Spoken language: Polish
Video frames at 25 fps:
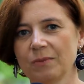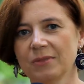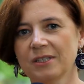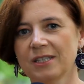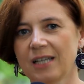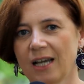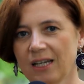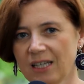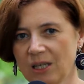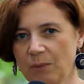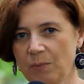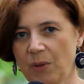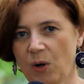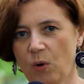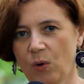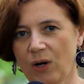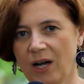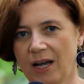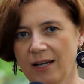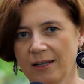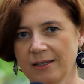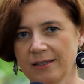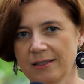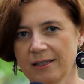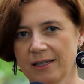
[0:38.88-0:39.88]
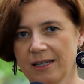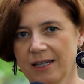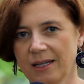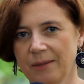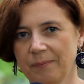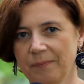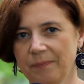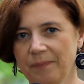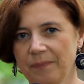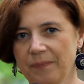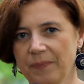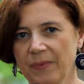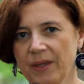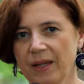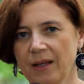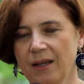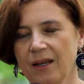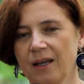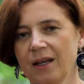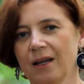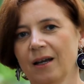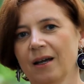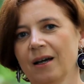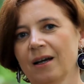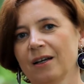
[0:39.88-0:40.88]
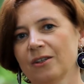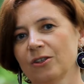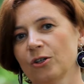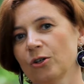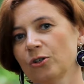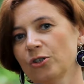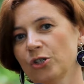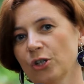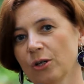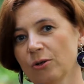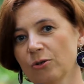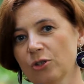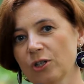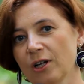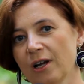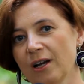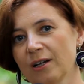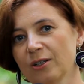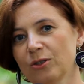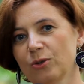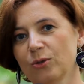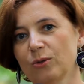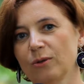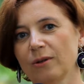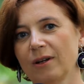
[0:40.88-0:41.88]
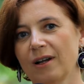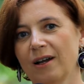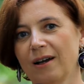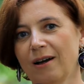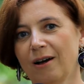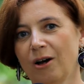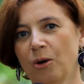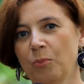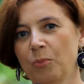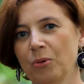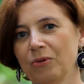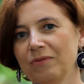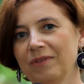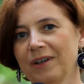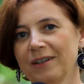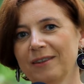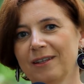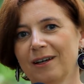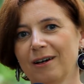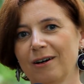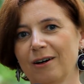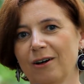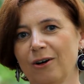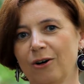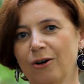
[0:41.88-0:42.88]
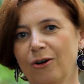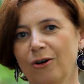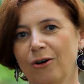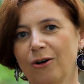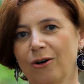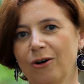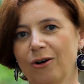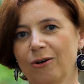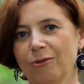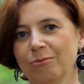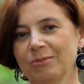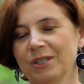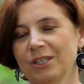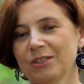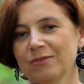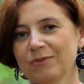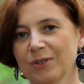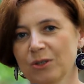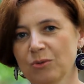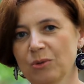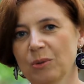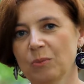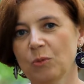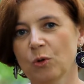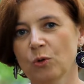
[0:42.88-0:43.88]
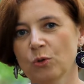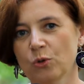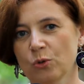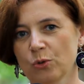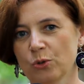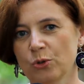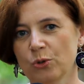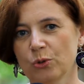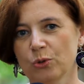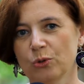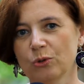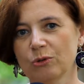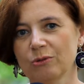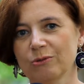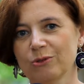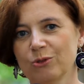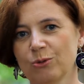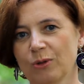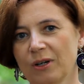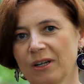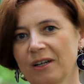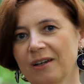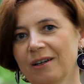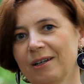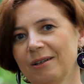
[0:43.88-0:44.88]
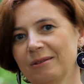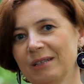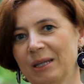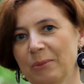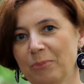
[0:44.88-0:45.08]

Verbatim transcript: sagi bałkańskiej. To książka, która opowiada o niezwykłym uczuciu, które nie